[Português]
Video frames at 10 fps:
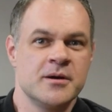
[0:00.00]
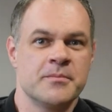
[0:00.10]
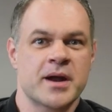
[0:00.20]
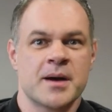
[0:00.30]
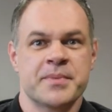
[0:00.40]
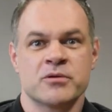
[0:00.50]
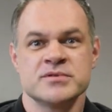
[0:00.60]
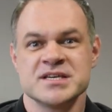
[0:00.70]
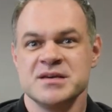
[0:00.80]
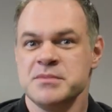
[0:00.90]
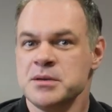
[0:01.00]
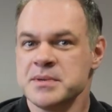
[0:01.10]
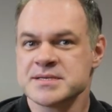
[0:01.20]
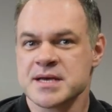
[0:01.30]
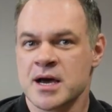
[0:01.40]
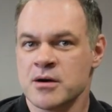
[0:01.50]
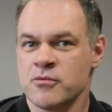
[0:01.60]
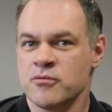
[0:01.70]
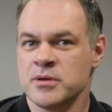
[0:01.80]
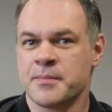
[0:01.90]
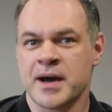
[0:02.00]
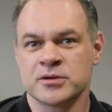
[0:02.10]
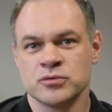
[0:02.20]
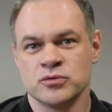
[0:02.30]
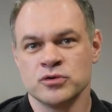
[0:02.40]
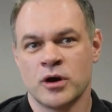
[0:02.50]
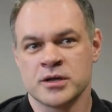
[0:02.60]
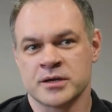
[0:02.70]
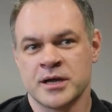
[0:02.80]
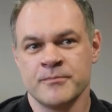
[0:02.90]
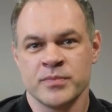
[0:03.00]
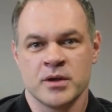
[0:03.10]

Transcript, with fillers: para conseguir minimizar o impacto do dólar. Né?